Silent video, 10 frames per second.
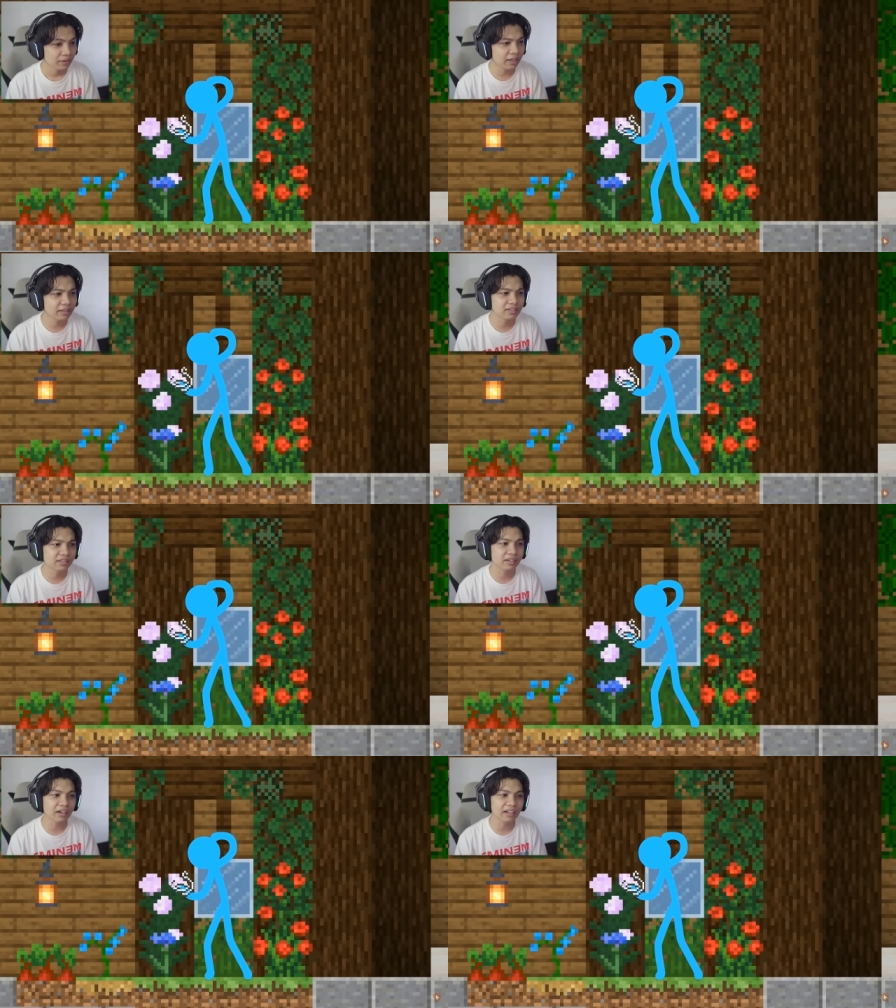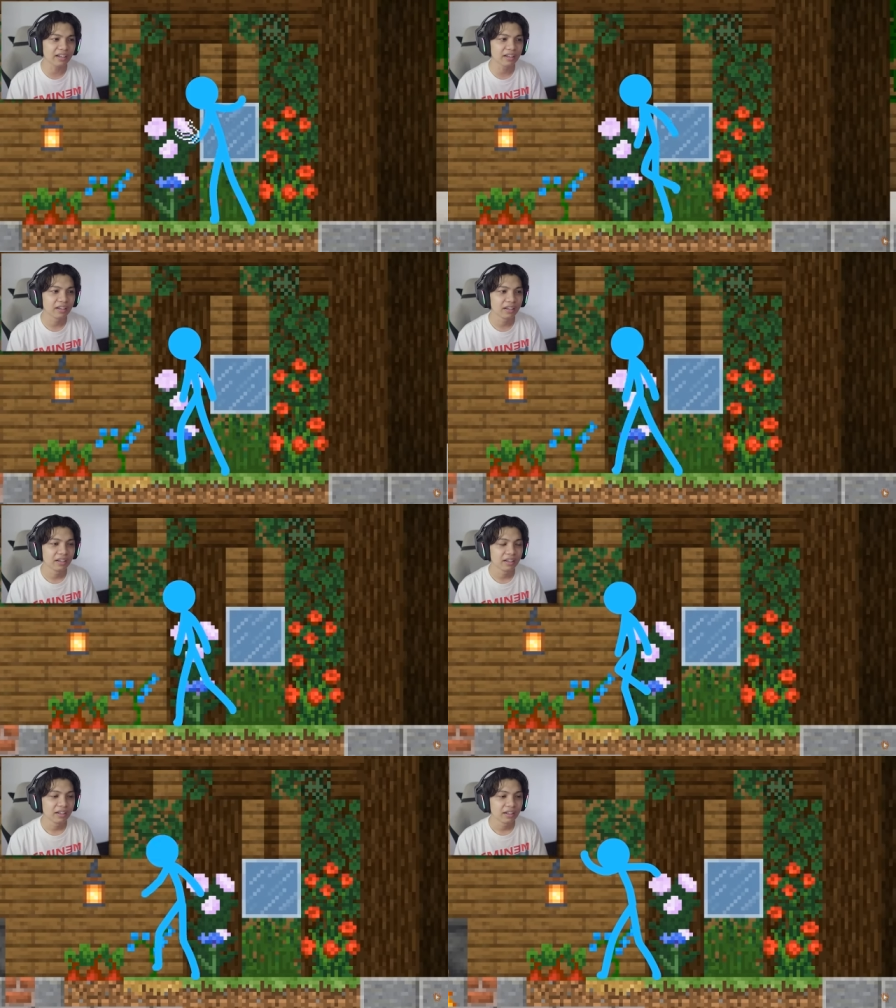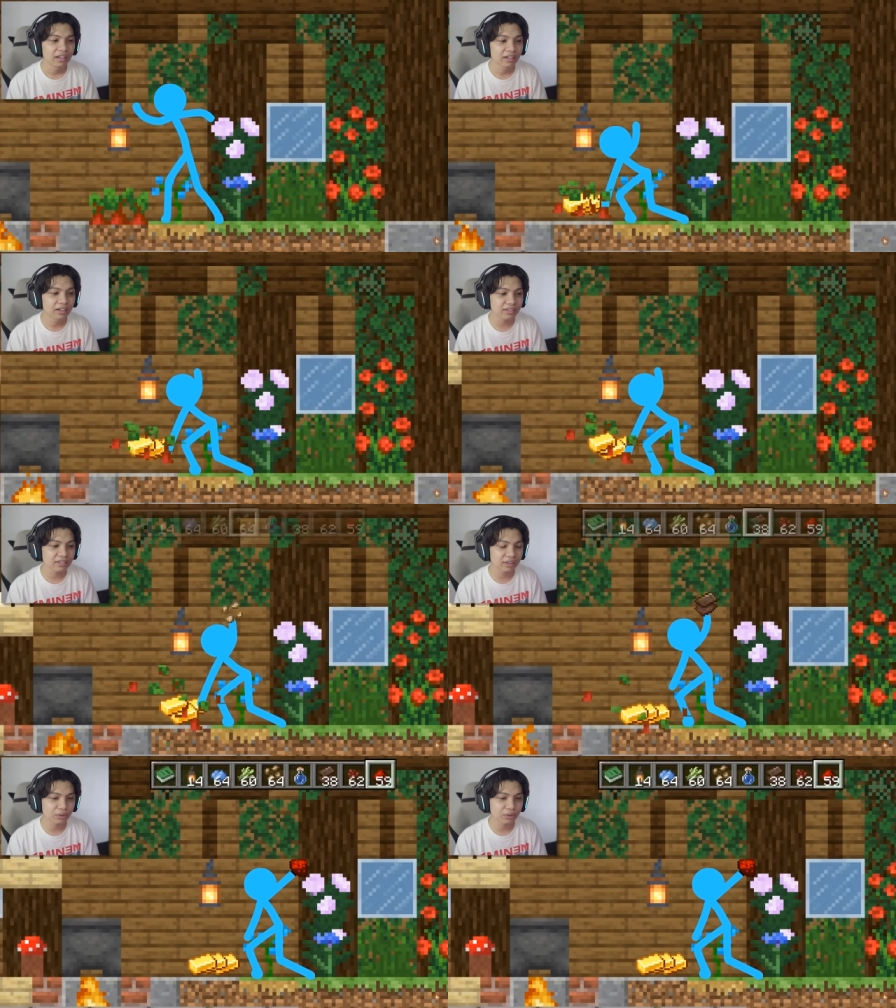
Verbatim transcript: Eh, string. Grace-nya